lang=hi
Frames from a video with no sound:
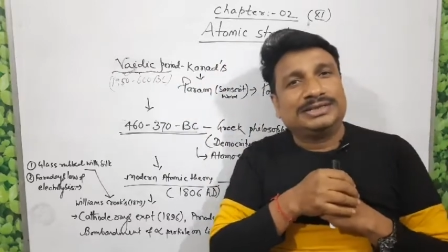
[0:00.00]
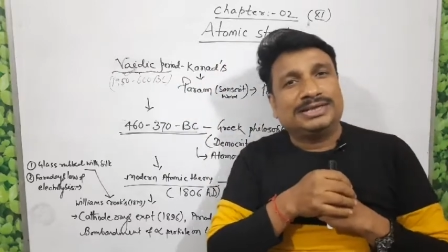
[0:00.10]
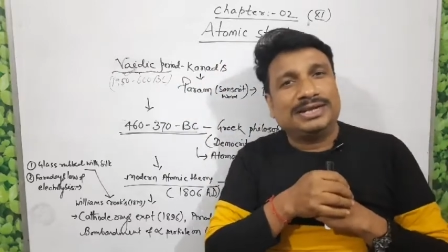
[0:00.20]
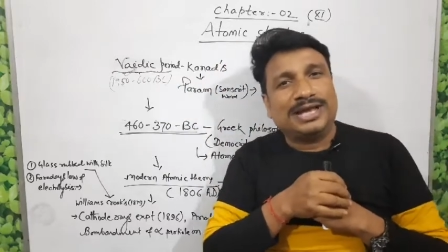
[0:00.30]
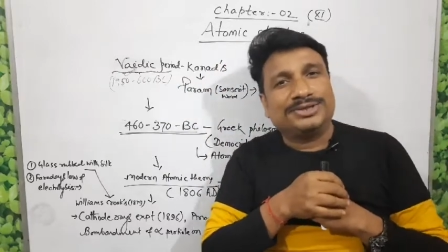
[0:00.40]

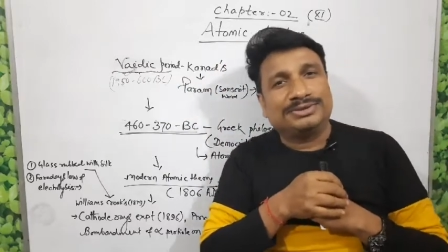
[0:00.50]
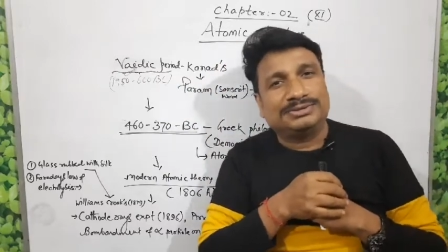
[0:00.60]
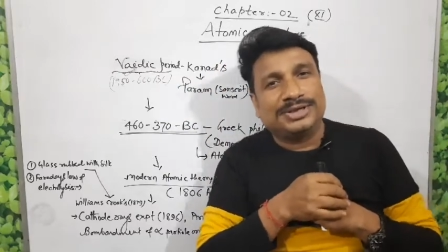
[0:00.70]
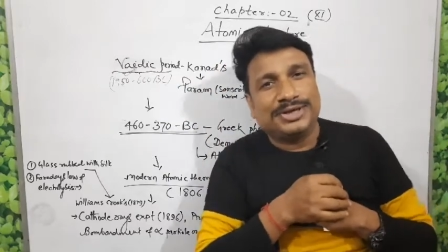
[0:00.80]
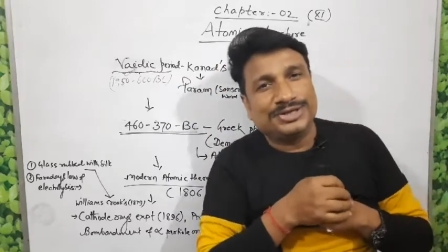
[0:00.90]
कनाद
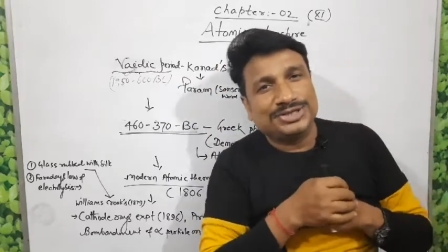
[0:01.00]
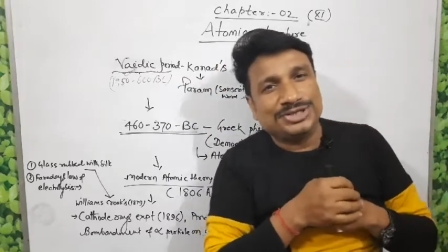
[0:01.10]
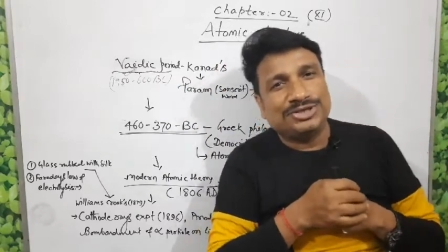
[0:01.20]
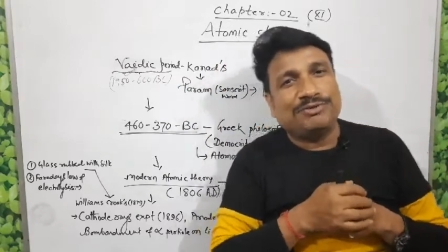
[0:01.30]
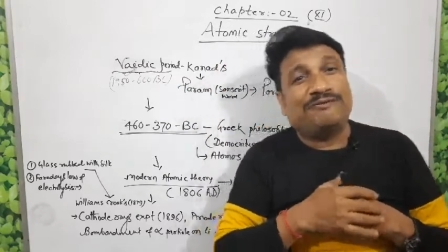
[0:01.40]

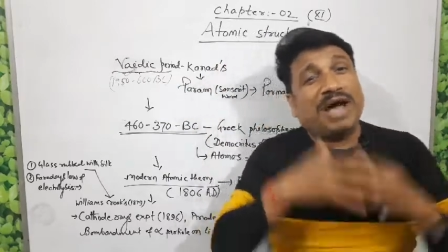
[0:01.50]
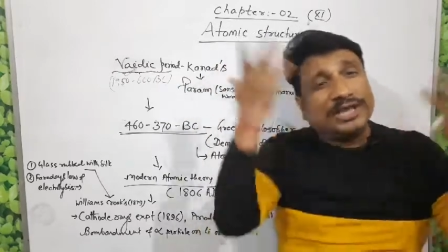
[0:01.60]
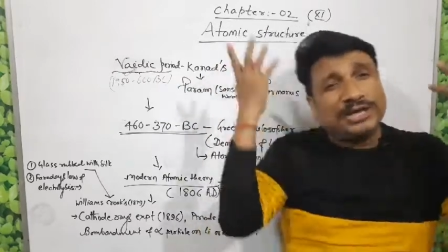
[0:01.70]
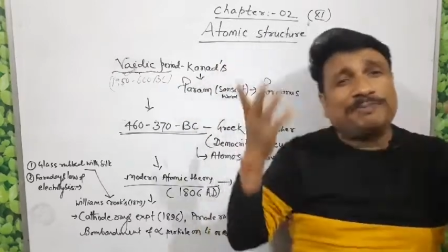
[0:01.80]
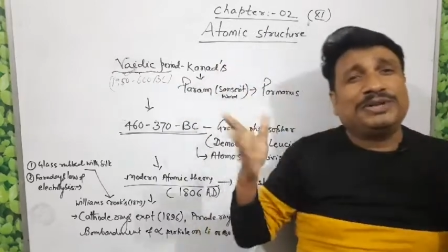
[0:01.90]
ऋषि जो
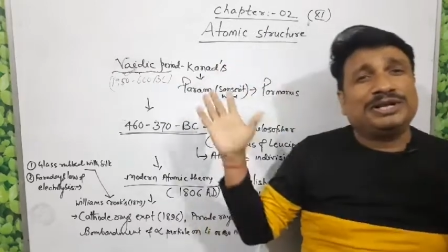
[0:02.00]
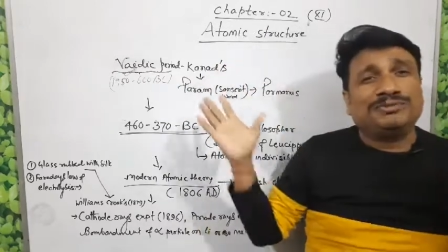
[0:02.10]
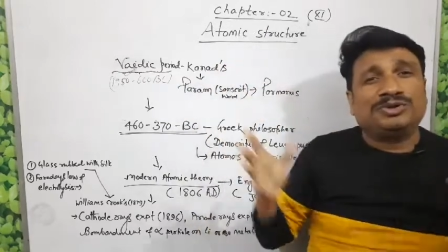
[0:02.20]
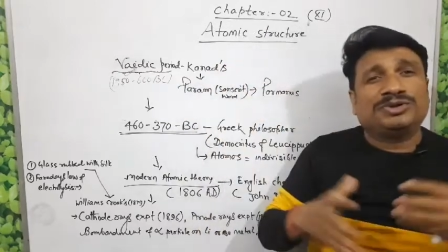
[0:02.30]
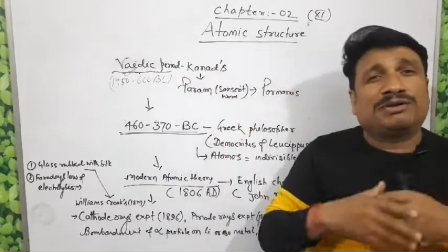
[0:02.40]
वैदिक पीरियड
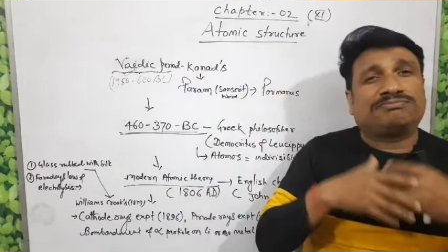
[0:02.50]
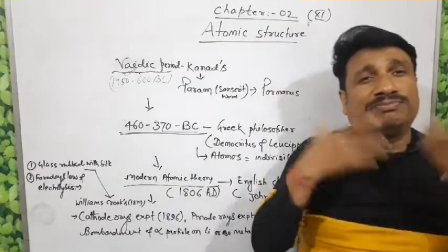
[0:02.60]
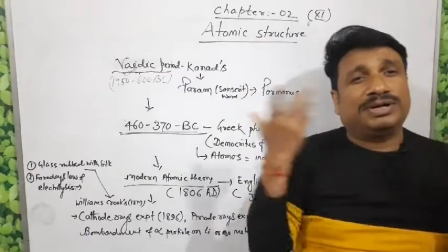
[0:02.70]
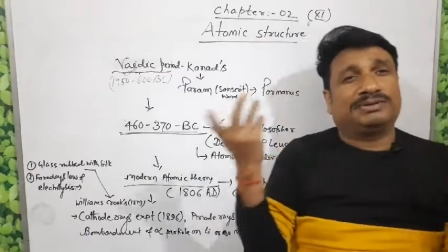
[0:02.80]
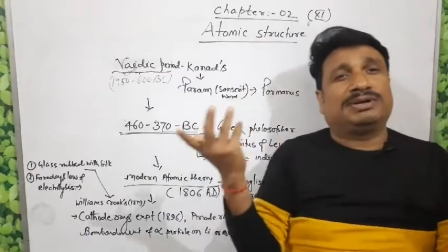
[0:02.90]
में
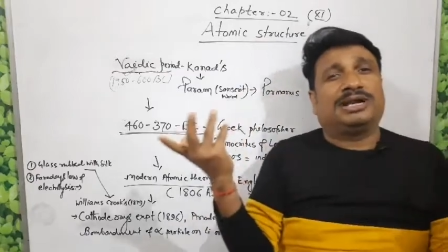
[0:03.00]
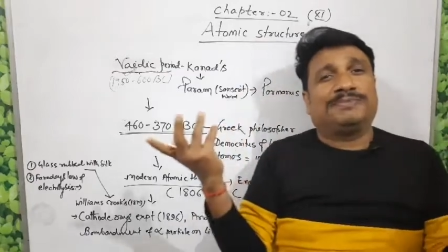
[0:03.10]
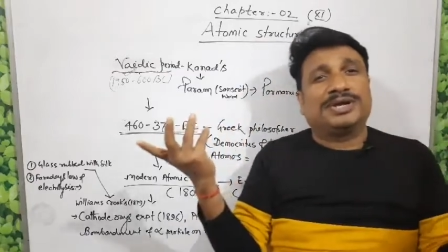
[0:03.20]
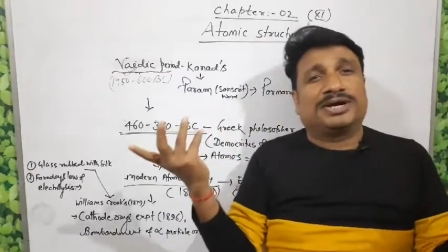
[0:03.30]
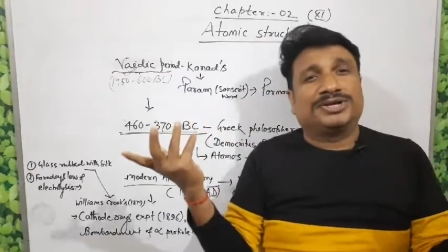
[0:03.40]
उन्होंने
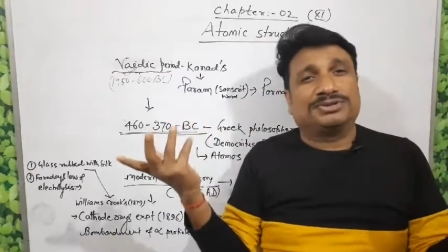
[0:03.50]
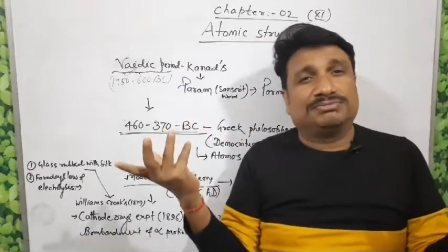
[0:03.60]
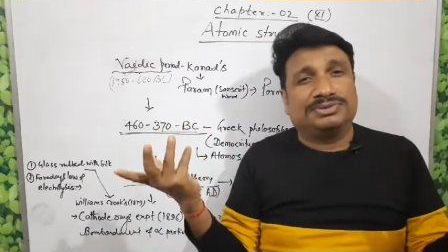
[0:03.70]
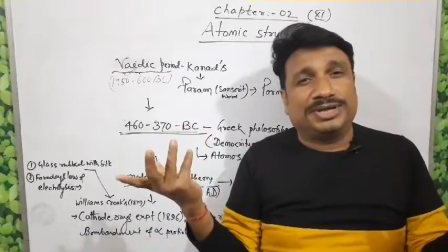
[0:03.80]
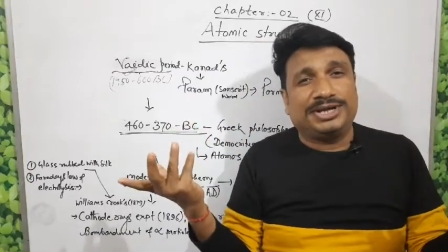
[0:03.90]
कल्पना कर
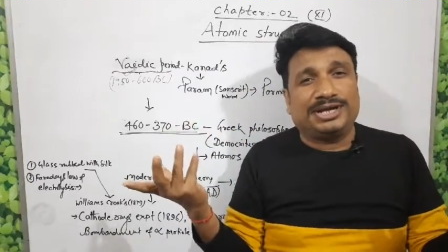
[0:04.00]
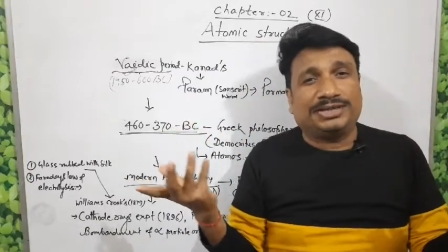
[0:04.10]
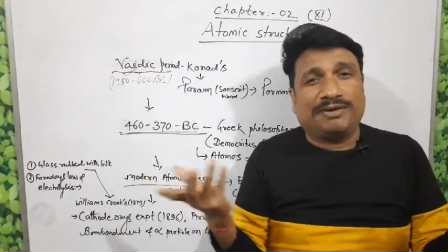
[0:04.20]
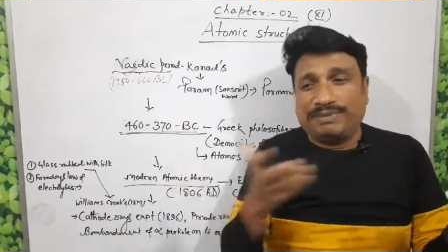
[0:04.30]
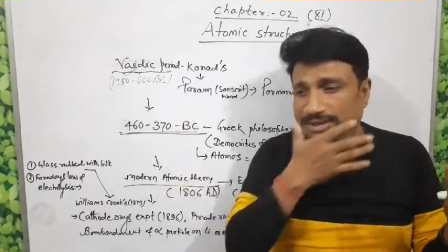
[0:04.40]
किया
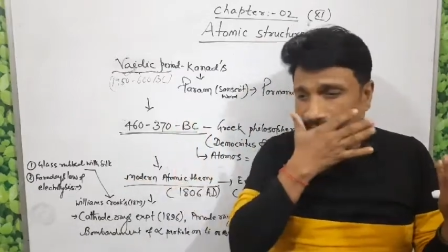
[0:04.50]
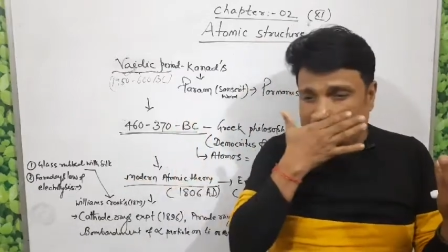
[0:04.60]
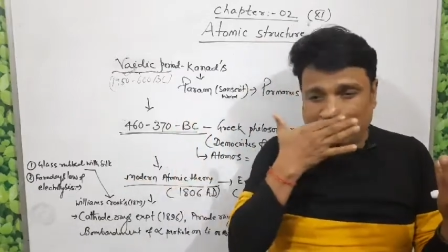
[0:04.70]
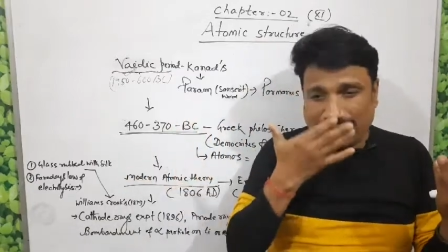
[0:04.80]
था बल्कि